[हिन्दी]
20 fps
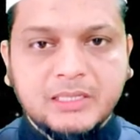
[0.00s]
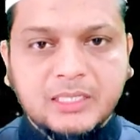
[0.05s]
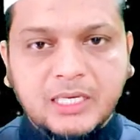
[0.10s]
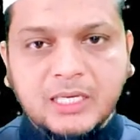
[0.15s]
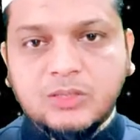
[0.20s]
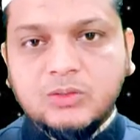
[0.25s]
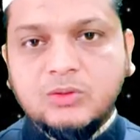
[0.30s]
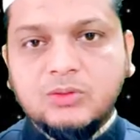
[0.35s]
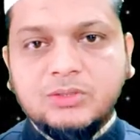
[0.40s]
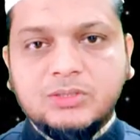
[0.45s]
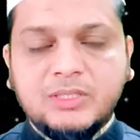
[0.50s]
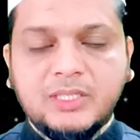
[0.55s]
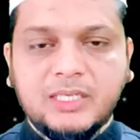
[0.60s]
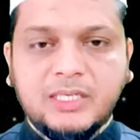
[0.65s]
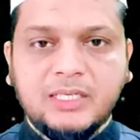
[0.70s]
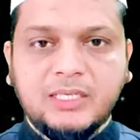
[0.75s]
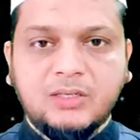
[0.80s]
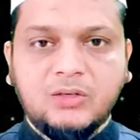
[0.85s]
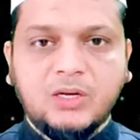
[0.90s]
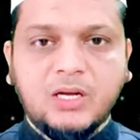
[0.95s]
दर्द होता
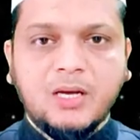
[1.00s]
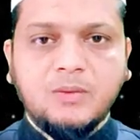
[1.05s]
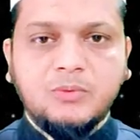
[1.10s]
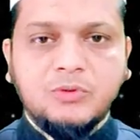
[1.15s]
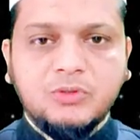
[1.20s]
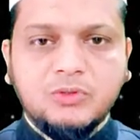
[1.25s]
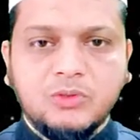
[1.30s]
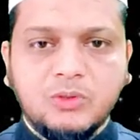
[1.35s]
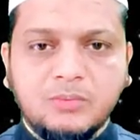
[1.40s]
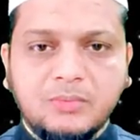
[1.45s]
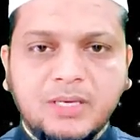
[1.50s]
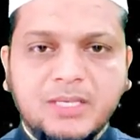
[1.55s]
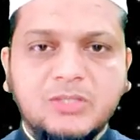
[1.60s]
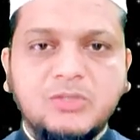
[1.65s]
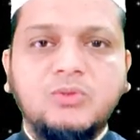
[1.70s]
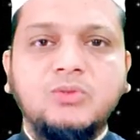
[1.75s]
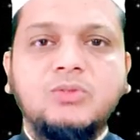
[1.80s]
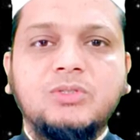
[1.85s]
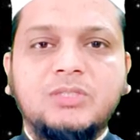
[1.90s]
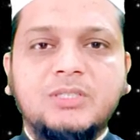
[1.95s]
है और आप उसको
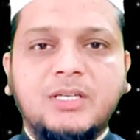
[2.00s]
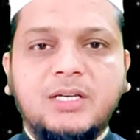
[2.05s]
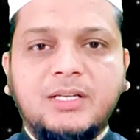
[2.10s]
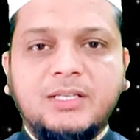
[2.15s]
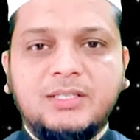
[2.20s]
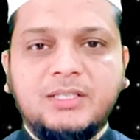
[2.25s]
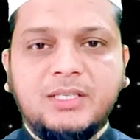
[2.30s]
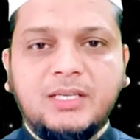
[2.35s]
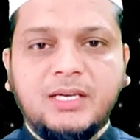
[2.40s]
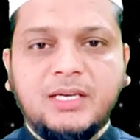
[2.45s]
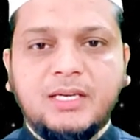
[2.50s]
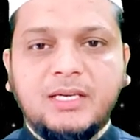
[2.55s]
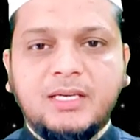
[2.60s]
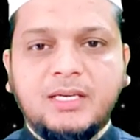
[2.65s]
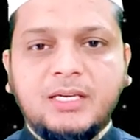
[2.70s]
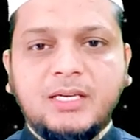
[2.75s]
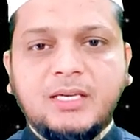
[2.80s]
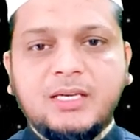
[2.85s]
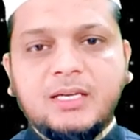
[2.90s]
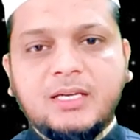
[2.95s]
महसूस करते
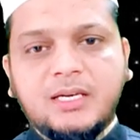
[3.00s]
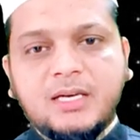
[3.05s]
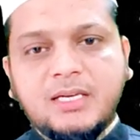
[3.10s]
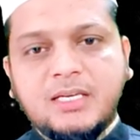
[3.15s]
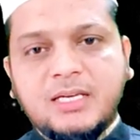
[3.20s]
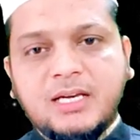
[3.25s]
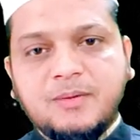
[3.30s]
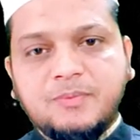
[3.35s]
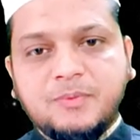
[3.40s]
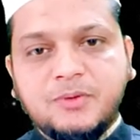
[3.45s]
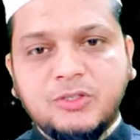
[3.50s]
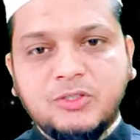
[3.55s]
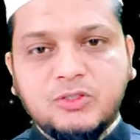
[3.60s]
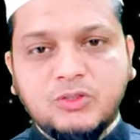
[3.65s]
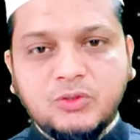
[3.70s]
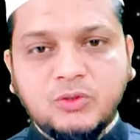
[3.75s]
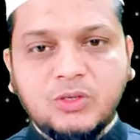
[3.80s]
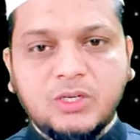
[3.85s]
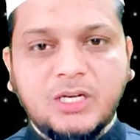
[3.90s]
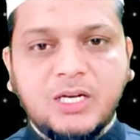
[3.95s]
हैं कहीं आपके
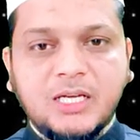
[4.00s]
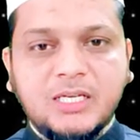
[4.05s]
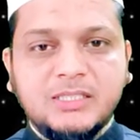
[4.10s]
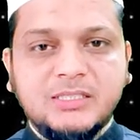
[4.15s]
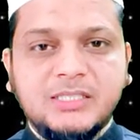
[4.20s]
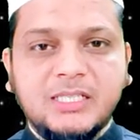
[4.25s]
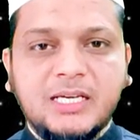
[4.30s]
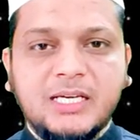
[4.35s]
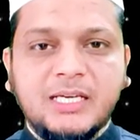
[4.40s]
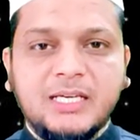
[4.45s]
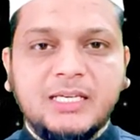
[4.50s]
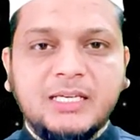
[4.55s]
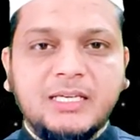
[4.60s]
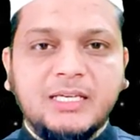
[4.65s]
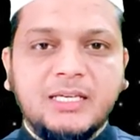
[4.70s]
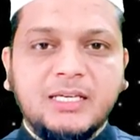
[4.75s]
चोट लग जाए